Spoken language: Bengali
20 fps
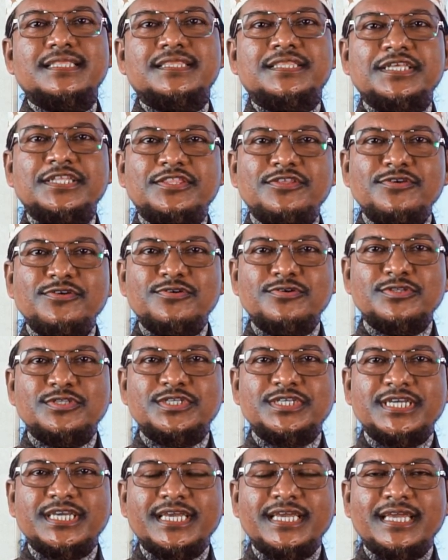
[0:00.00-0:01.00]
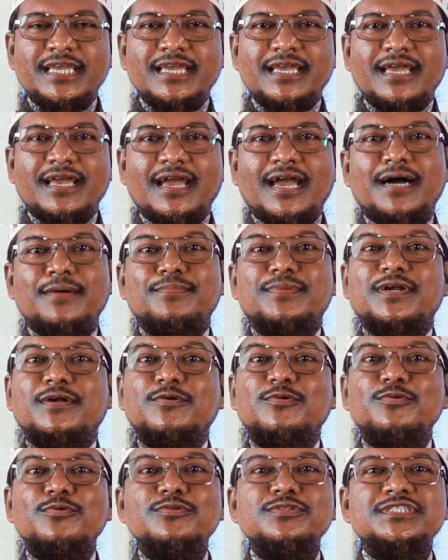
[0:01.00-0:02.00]
দ্বিতীয় হচ্ছে আমরা
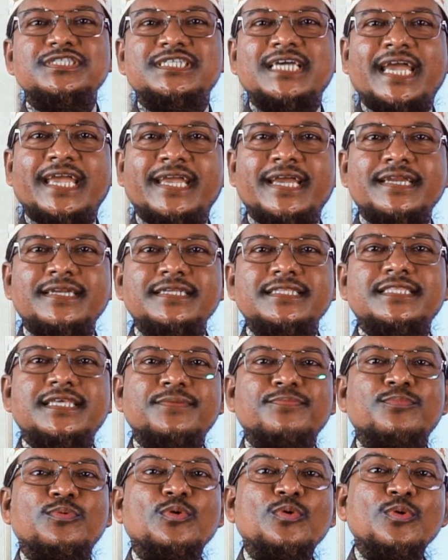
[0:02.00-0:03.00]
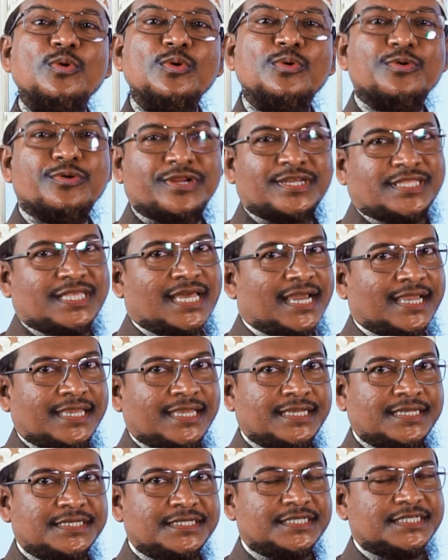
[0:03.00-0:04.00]
কোন জায়গাটিতে ভুল করে
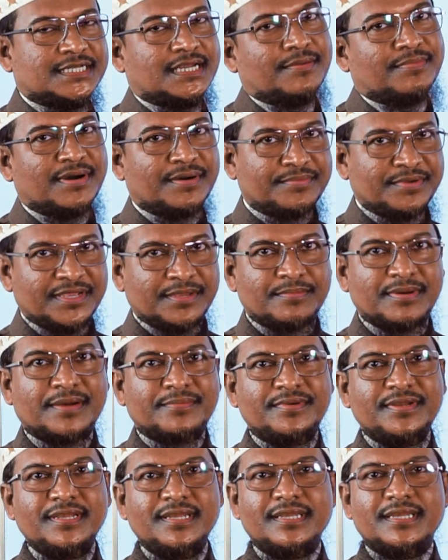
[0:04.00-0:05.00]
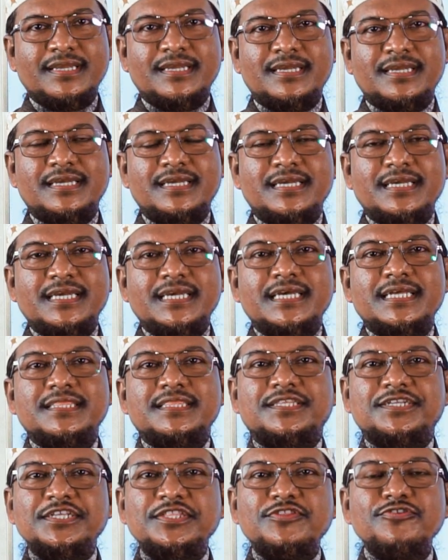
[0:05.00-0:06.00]
থাকি স্বাভাবিকভাবে
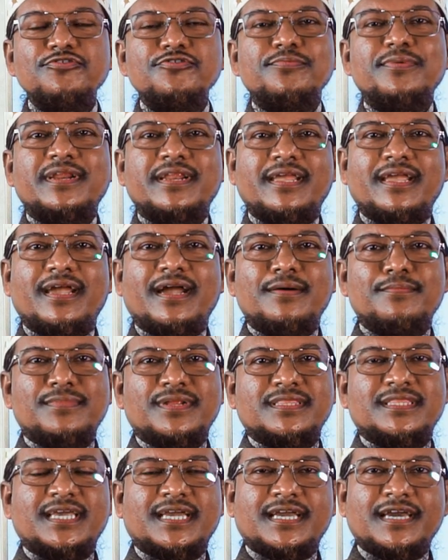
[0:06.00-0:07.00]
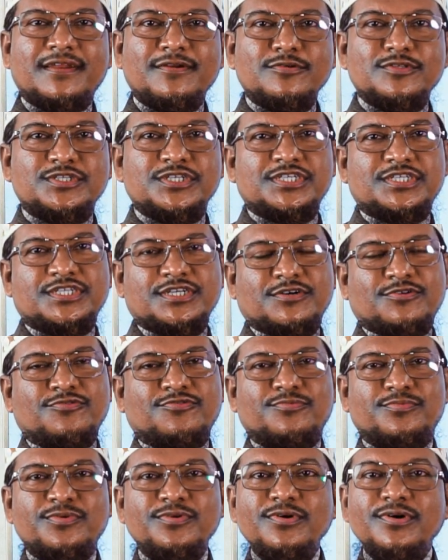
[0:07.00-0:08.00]
তৃতীয়বারে আমরা দেখানোর চেষ্টা
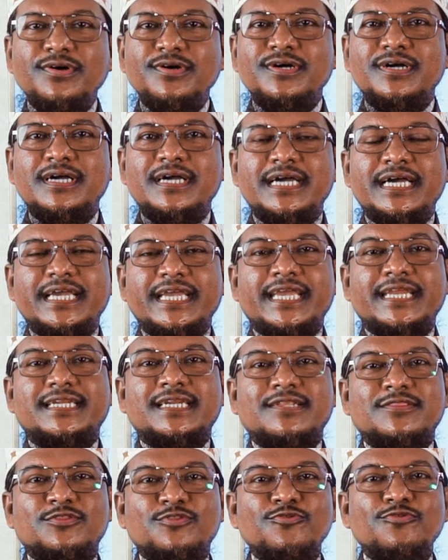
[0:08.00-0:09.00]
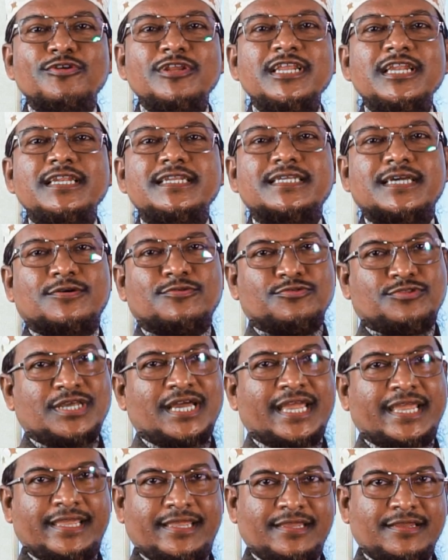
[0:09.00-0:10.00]
করব এটার দলিলটা
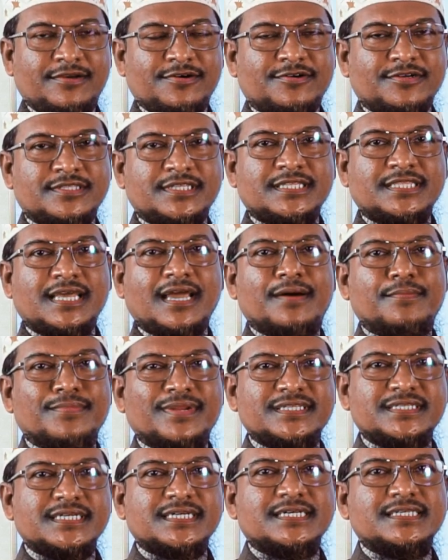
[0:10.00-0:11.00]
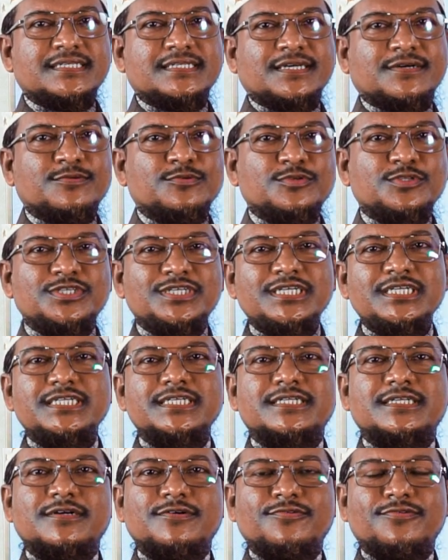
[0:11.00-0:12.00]
কোথায় অর্থাৎ আমরা যে কাজটা করছি
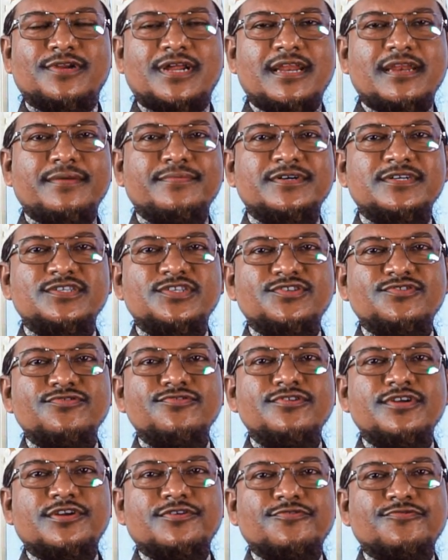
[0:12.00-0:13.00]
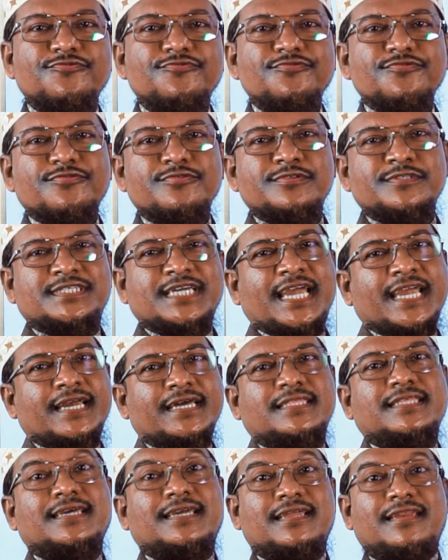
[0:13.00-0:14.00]
সেটা কোরআন এবং সুন্নার কোন কোন
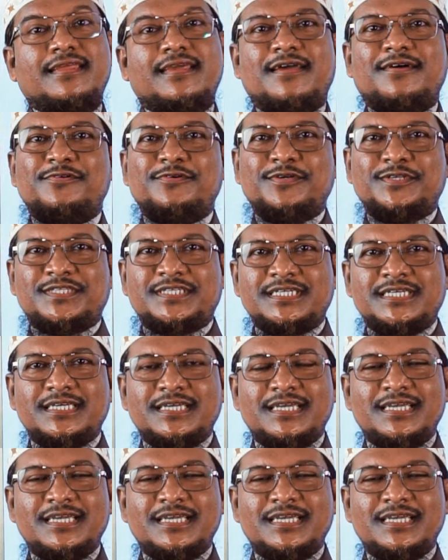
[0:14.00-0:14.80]
জায়গা থেকে নেওয়া হয়েছে